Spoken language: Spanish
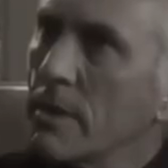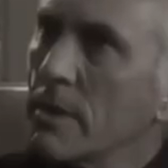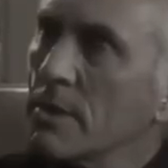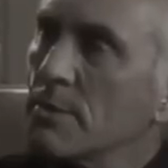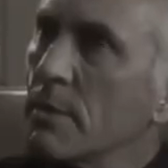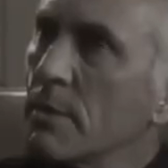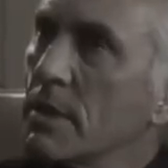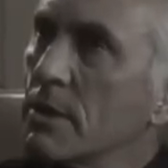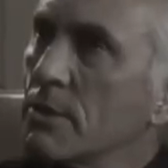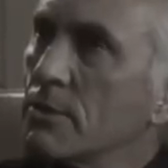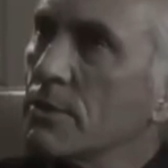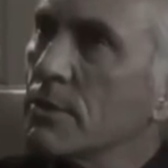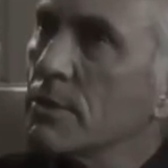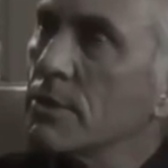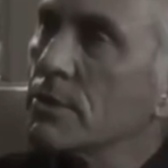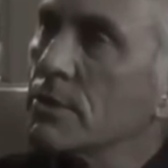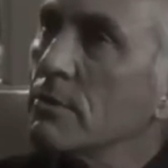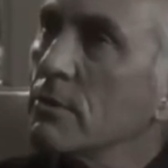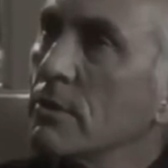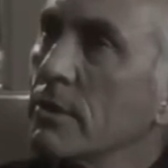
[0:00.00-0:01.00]
en terapia
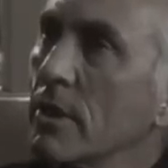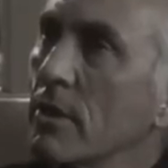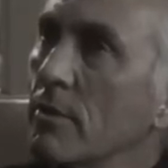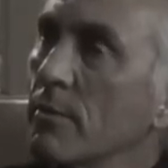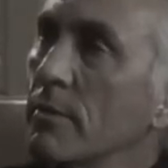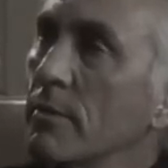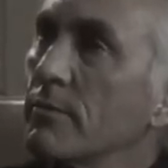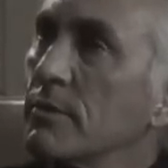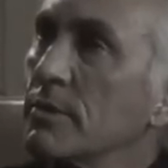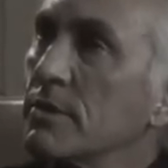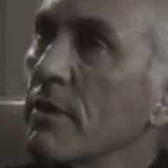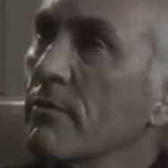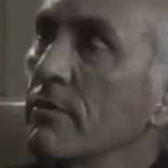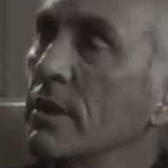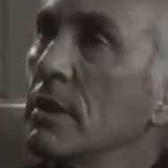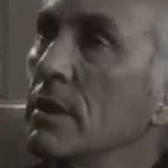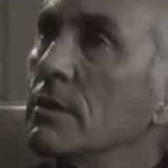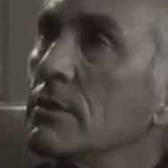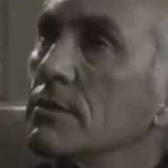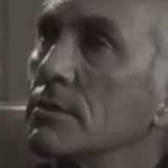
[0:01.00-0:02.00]
normal siete
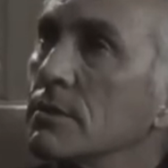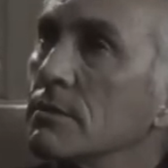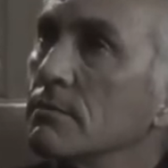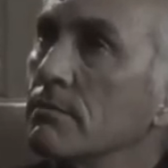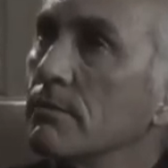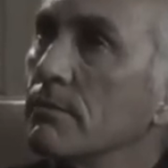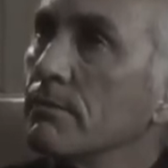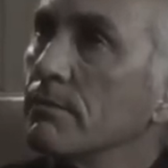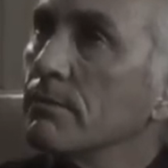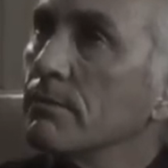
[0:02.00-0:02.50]
años, tres